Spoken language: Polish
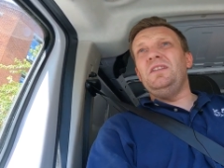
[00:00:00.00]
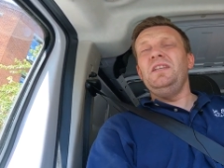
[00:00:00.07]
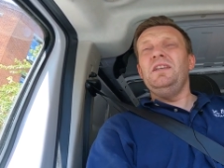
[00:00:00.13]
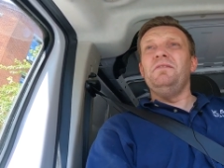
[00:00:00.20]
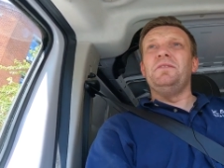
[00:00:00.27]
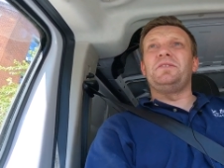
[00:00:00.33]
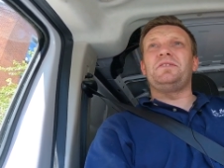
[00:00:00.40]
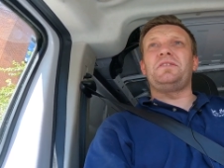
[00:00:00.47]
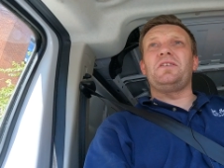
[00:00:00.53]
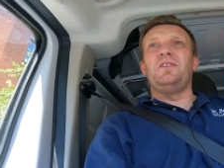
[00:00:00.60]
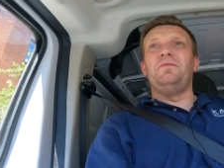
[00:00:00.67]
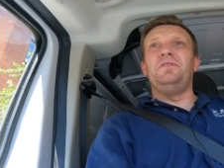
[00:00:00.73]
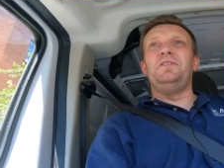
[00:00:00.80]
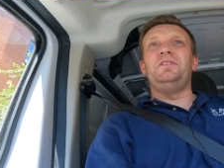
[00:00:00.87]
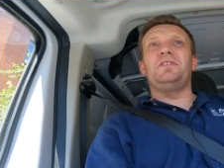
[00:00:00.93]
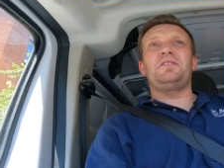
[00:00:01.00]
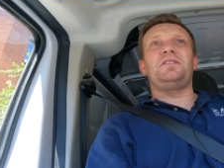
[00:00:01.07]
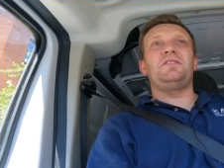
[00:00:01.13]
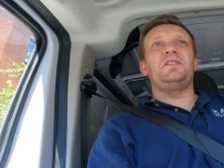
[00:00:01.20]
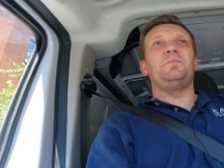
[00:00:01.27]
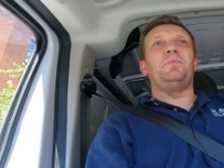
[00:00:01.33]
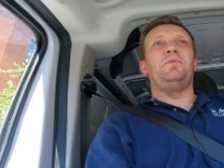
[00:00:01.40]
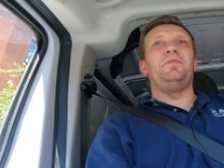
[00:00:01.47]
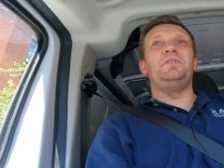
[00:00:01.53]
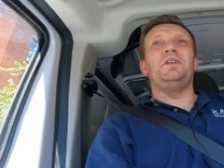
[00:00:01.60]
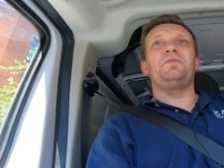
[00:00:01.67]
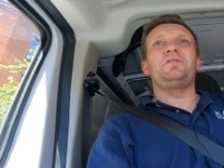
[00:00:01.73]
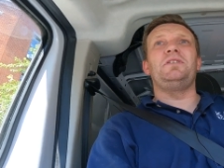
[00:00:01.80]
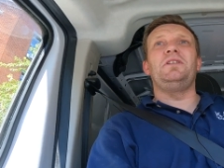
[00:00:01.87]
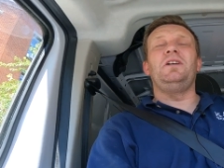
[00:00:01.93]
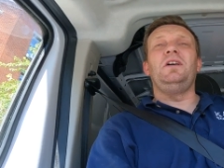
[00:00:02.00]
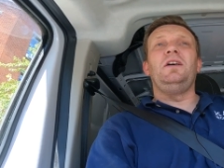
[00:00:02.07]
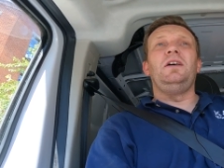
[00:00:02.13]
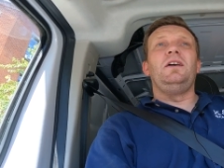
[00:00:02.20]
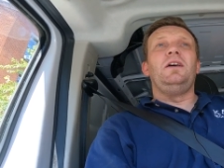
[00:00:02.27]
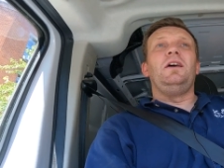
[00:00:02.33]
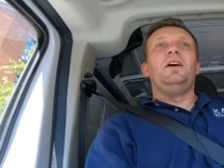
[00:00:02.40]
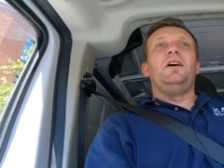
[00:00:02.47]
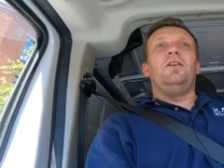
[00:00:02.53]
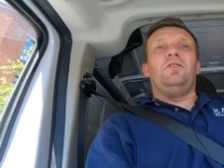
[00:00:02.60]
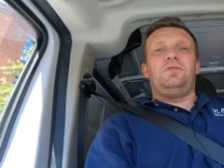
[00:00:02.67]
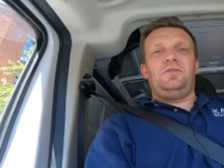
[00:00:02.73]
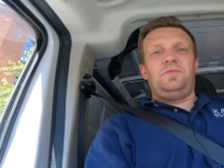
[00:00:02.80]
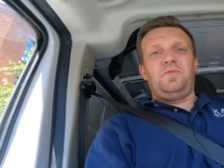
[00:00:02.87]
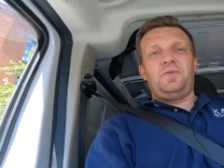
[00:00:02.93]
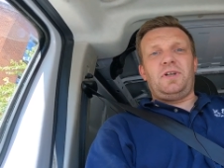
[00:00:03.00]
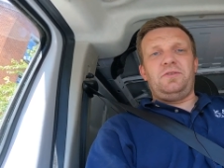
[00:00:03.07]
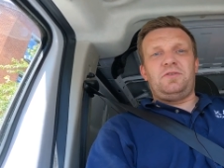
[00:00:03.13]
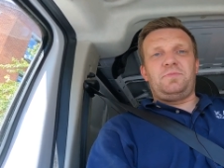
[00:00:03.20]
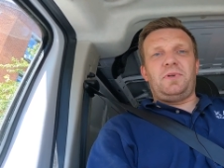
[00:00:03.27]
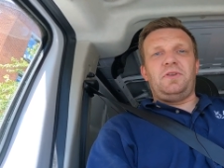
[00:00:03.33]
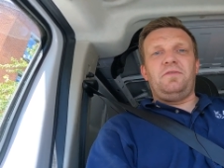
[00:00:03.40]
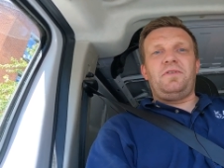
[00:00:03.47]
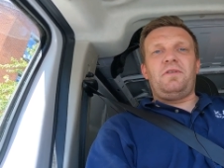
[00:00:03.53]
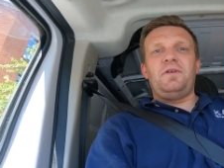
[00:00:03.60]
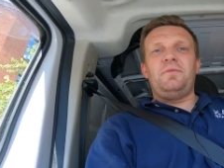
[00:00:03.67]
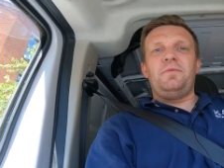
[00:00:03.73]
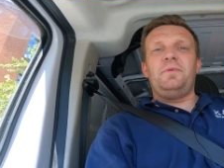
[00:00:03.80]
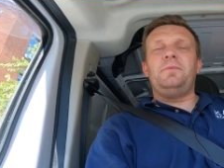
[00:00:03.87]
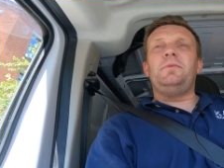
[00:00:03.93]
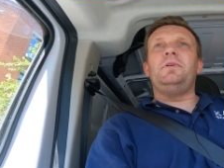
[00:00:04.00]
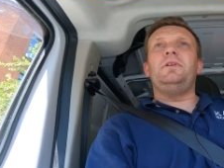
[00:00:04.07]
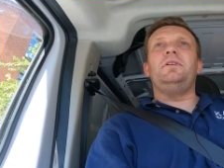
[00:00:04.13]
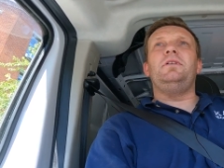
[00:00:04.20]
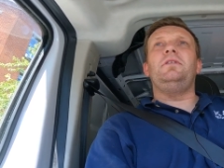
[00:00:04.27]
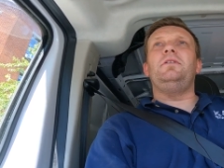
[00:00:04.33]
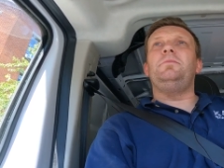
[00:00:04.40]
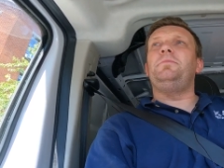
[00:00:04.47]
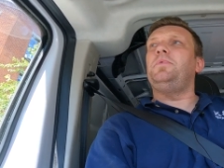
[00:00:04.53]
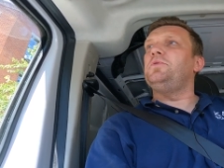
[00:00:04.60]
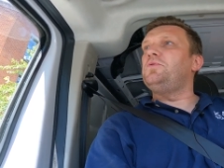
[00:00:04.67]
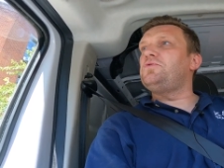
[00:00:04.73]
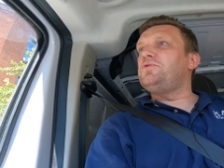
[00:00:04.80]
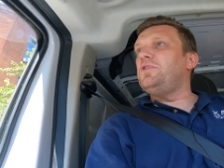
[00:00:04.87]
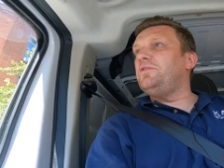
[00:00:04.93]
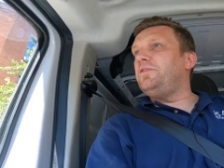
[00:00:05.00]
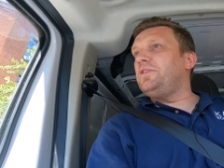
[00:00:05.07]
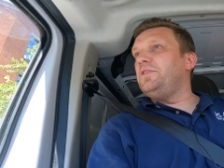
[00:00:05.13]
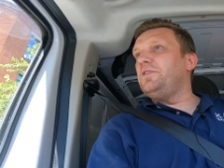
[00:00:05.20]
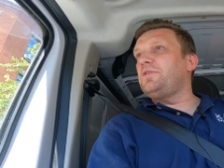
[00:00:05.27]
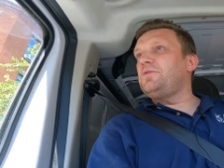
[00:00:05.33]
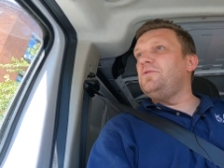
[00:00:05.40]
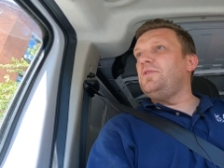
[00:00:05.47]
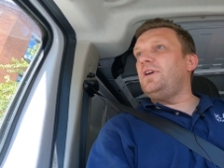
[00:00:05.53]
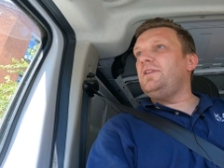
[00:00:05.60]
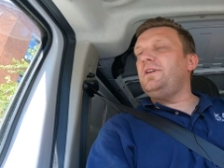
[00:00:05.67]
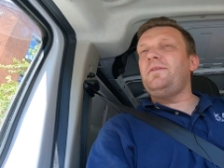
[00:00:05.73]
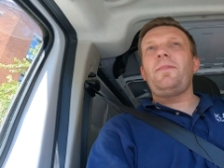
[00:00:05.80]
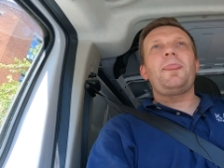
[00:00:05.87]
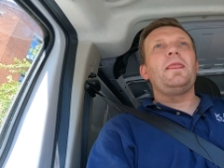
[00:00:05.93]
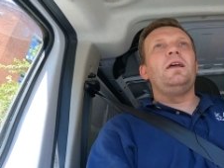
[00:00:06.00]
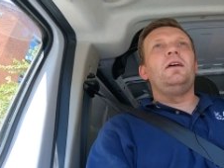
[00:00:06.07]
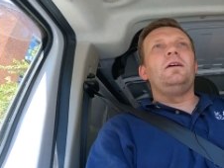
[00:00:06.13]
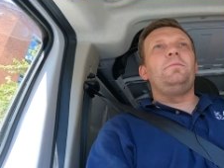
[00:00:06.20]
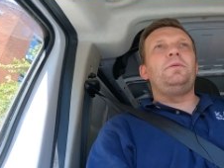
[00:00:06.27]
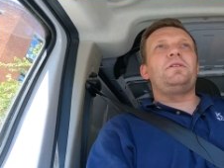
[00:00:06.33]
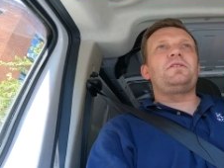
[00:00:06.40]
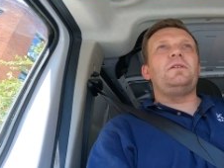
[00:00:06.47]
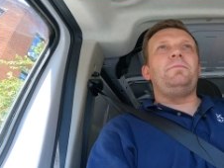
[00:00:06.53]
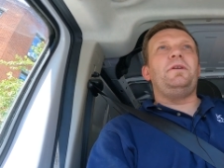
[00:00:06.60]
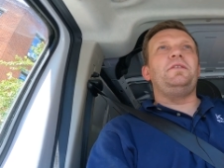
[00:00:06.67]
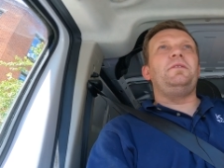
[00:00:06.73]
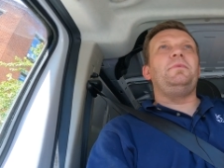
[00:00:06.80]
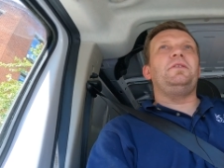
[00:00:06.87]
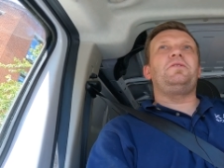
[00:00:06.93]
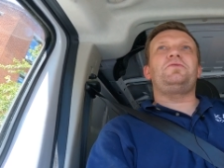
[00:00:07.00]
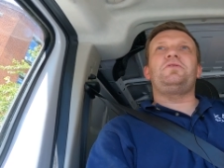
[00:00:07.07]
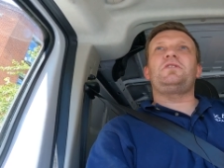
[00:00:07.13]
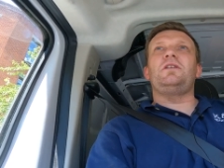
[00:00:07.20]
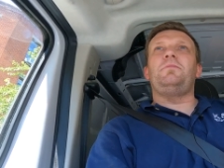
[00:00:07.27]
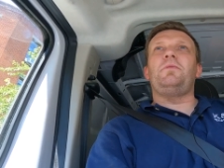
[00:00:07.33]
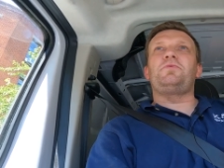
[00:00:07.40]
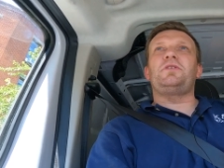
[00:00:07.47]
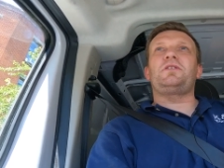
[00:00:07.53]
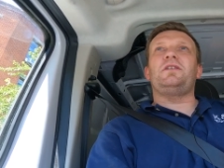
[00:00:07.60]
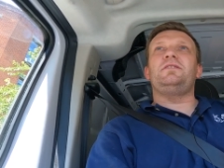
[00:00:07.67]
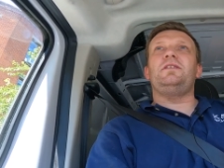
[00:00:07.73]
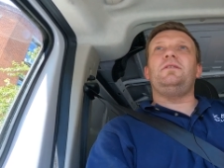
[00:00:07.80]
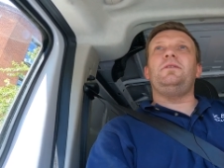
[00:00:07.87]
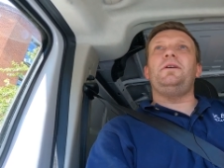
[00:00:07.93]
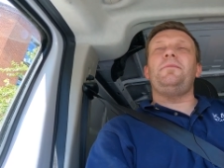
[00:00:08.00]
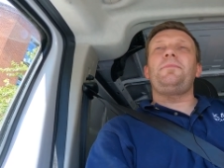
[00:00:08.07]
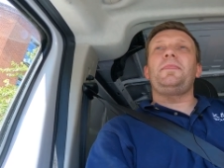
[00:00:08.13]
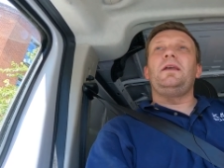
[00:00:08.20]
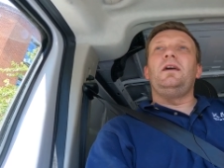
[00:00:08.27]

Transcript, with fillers: Nie wiem co z tego wyjdzie, szczerze powiedziawszy. Od dwóch lat już planowałem e, podróż do Nowego Jorku, ale pierwsza pandemia troszeczkę poprzeszkadzała.